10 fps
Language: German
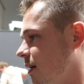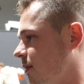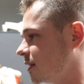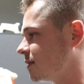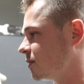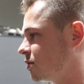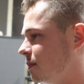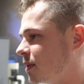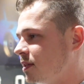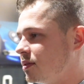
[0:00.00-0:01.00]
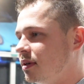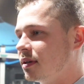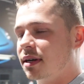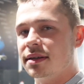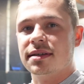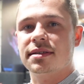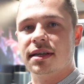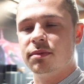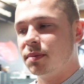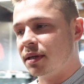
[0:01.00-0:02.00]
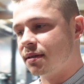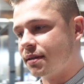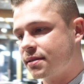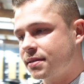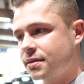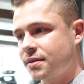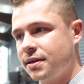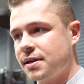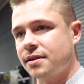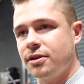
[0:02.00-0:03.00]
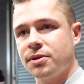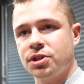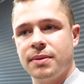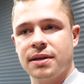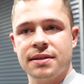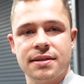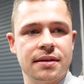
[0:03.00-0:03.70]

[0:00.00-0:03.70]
Aber jetzt mit Kompressor, gerade das Drehmoment, das knallt, glaube ich, schon mal ganz